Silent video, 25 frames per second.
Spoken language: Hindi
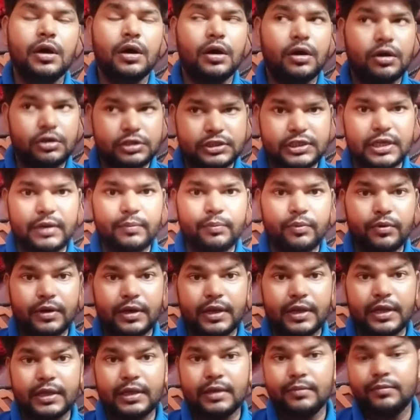और सब बोल
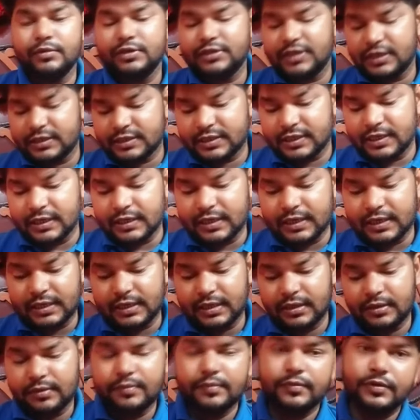रहा है कि मुझे सेल
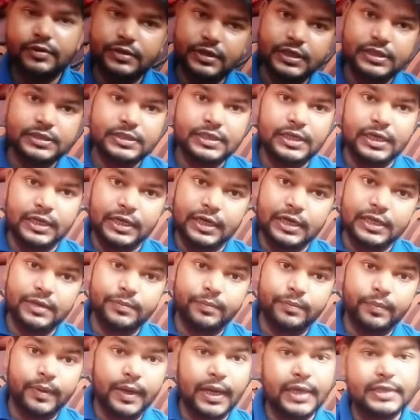करिए मुझे सेल
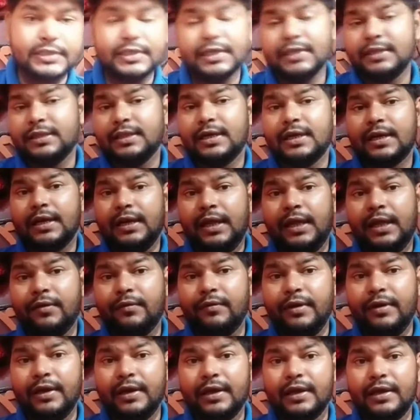करिए प्राइस कितना रखे
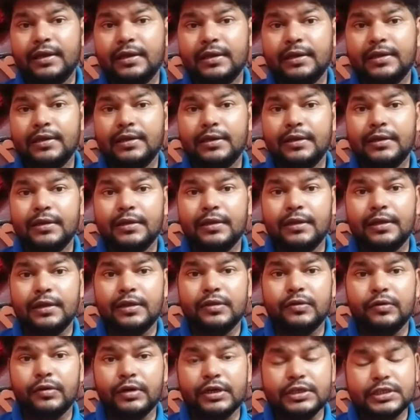हुए हैं
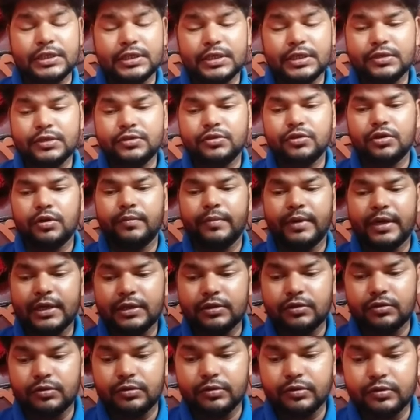तो किसी किसी को
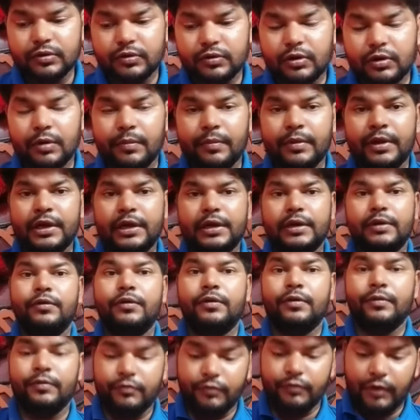मैंने तो कमेंट
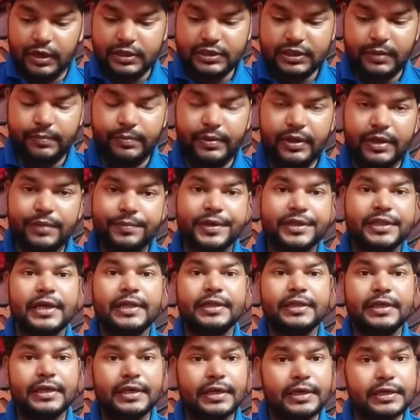व्हाट्सएप ही
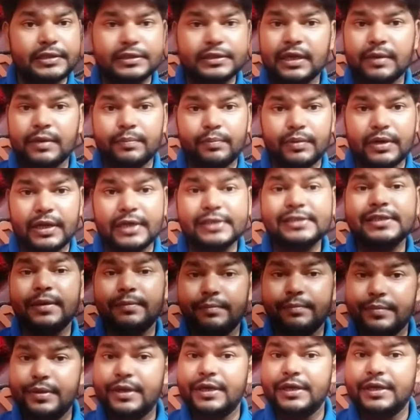बता दिया कि इतना प्राइस है
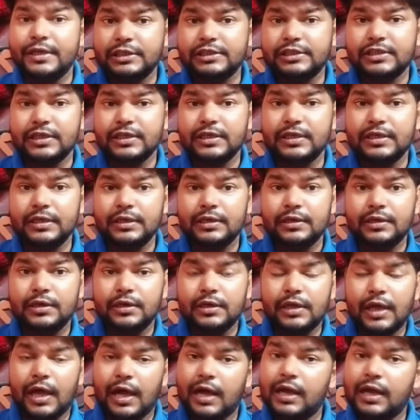बेस
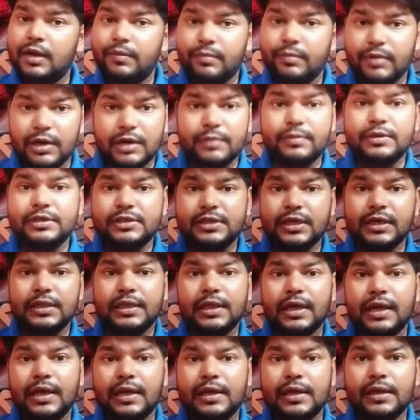आगे बढ़ भी
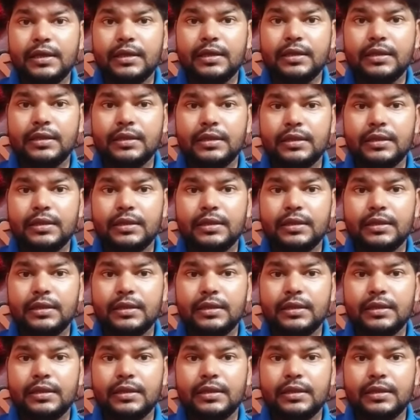सकता है